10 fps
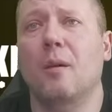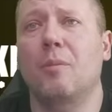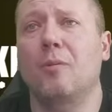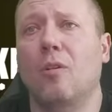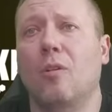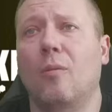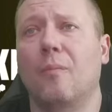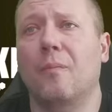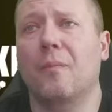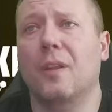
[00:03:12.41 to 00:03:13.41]
było,
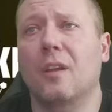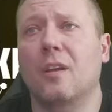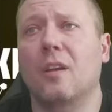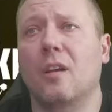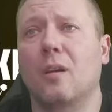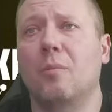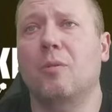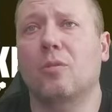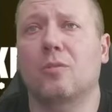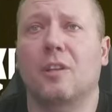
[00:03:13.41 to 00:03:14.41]
mm,
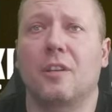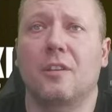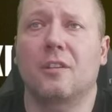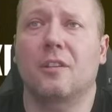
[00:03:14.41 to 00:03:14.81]
było tutaj,